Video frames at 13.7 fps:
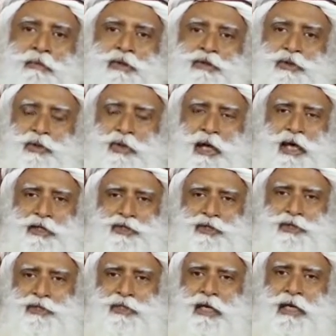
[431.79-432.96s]
даже я
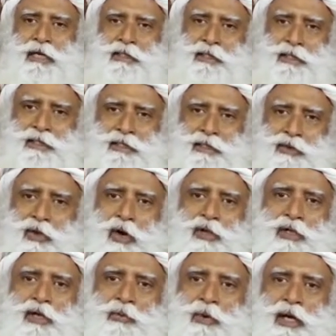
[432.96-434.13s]
беспокоюсь. Но
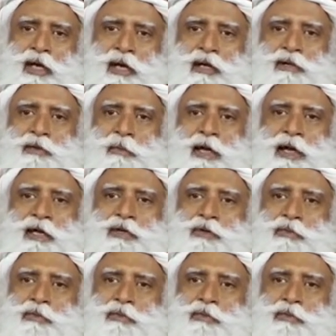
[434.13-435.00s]
это не подходит для